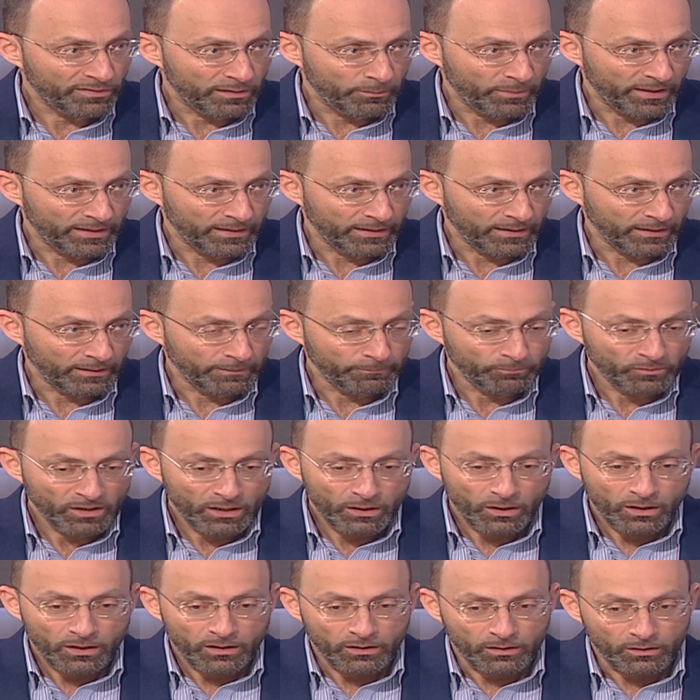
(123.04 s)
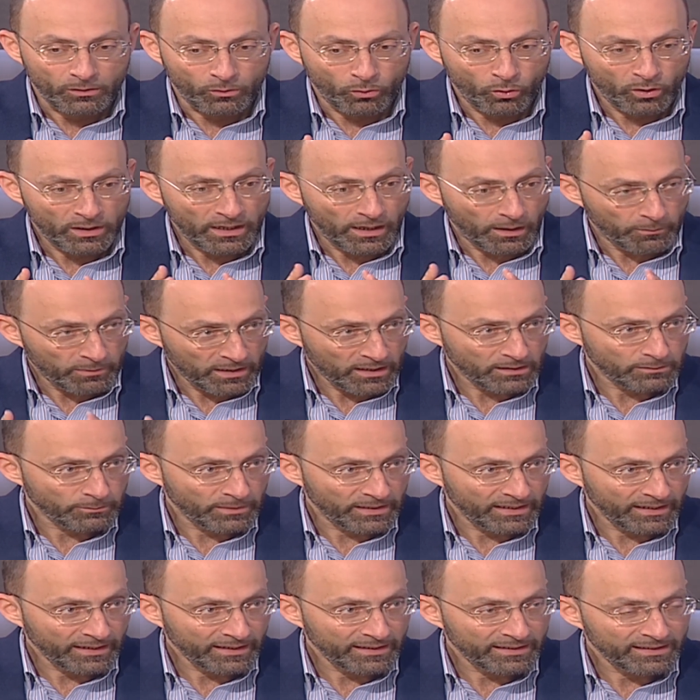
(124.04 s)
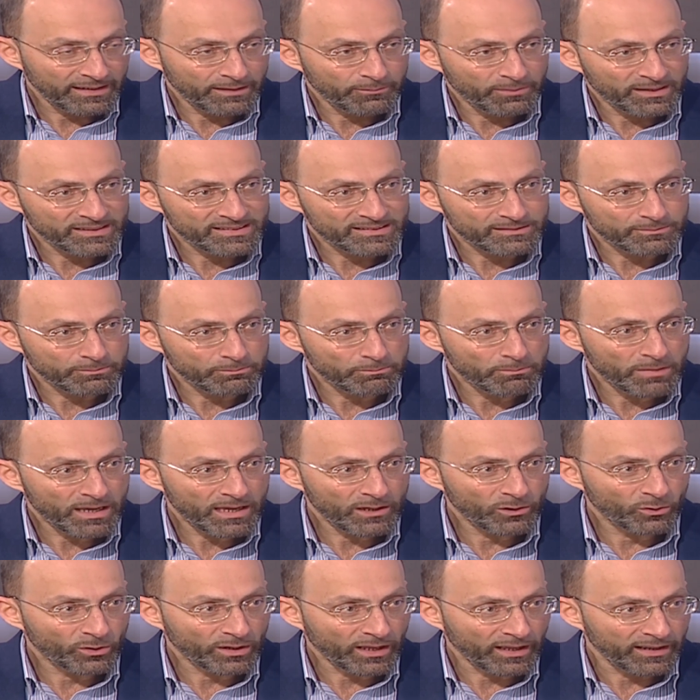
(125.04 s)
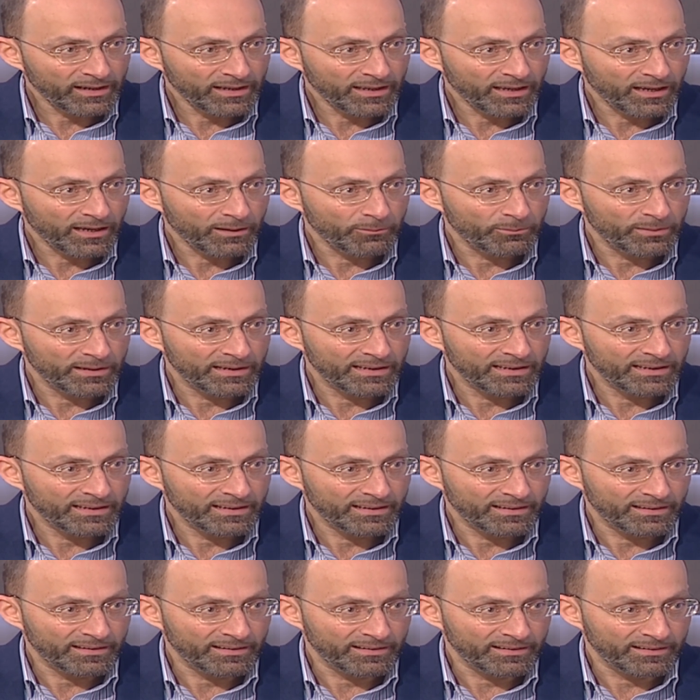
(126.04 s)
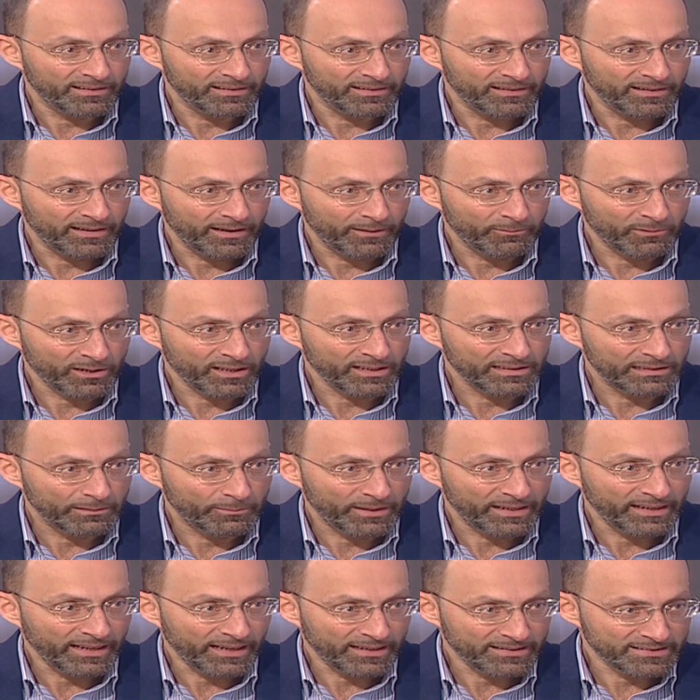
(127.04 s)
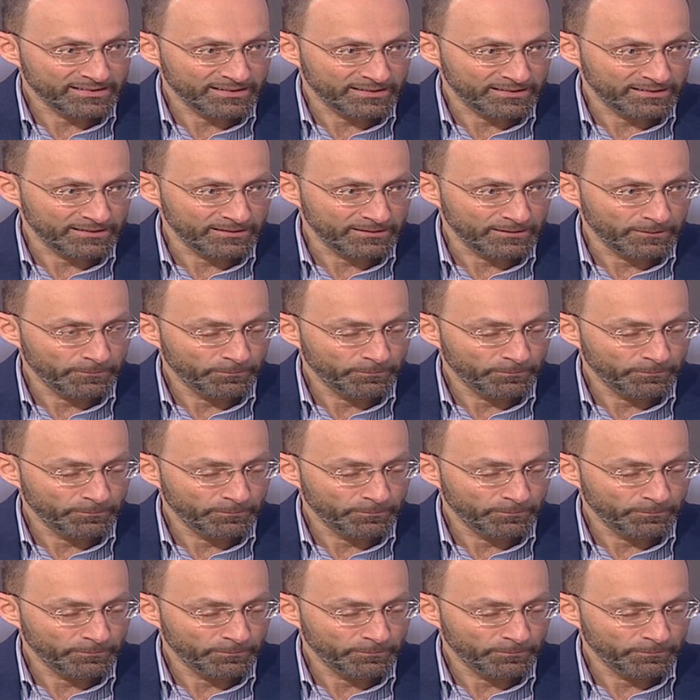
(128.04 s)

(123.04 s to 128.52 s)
المناعي هو امراض مناعيه بس ما لهم علاقه بالامراض المناعه الذاتيه